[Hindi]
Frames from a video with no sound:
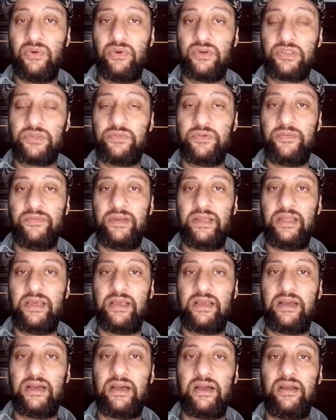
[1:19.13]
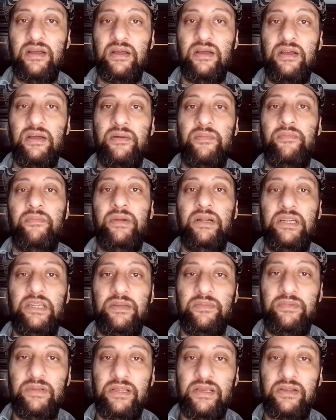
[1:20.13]
कोर्स भी मिलेगा
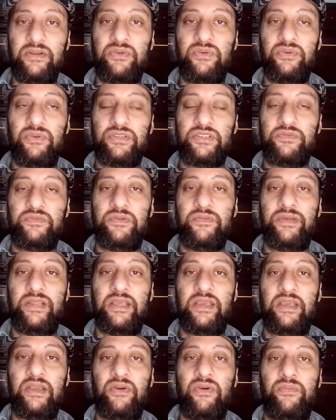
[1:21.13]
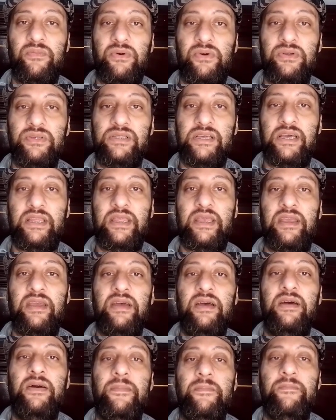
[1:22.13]
मल्टीप्लेयर कोर्स भी मिलेंगे और बहुत सारे